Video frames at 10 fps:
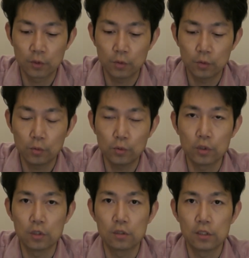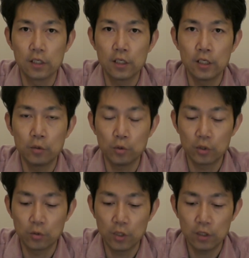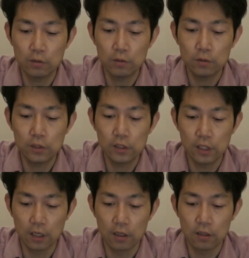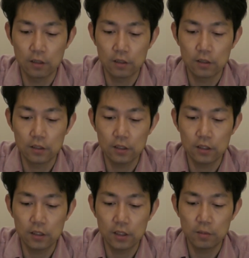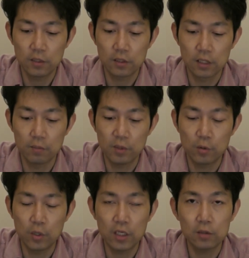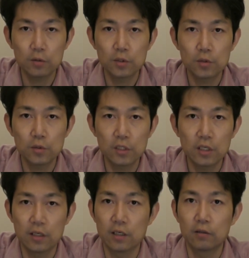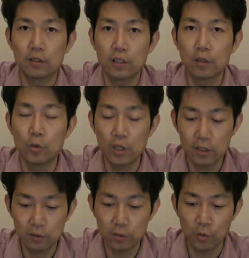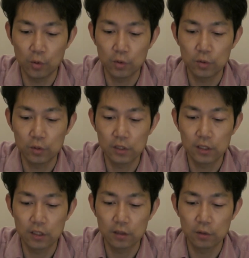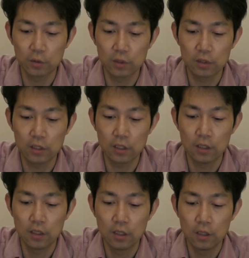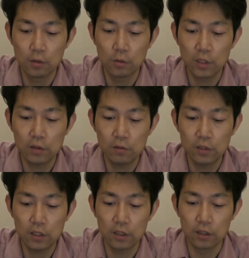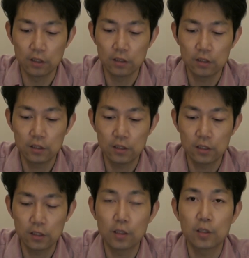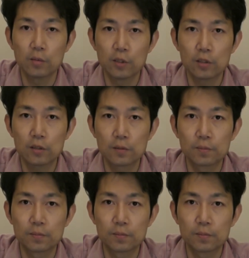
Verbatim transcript: ということでですね、これ500ギガ認識してますね。まあ、512ではなくて500と表示されるようですが、500ギガで認識されてます。